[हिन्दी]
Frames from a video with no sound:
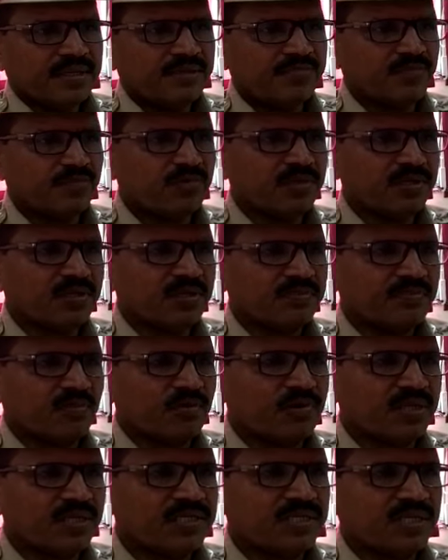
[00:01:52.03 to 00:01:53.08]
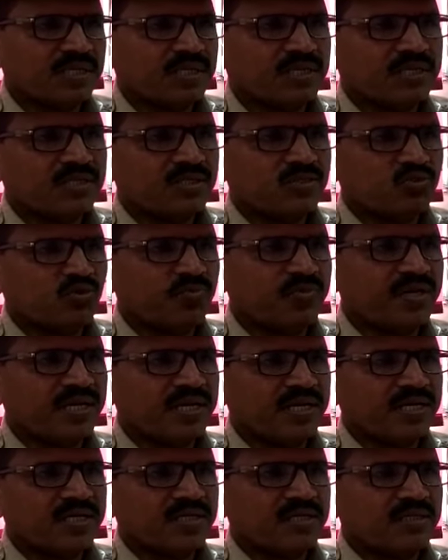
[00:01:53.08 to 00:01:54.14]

नहीं बोल बोल नहीं सकते जो भी है